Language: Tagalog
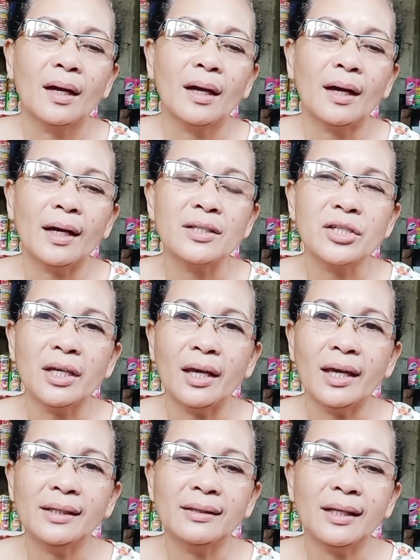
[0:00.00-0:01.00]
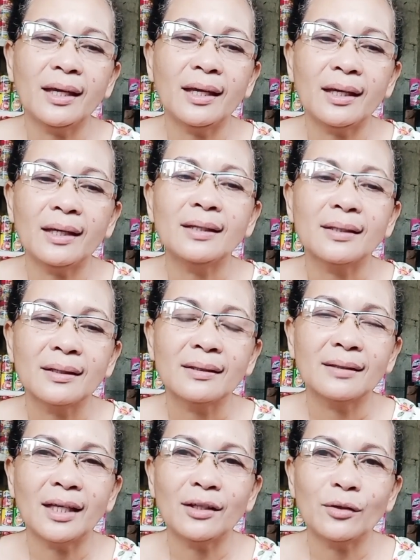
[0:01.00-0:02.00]
Ay, she 80.
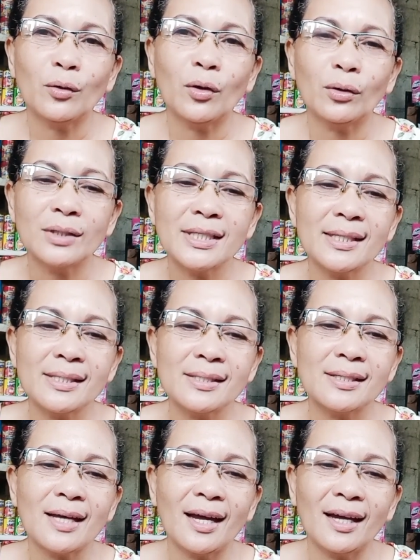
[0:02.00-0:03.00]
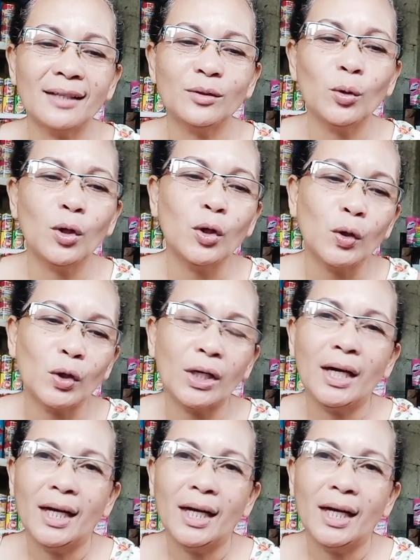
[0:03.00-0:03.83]
Thank you sis sa uh, tulong.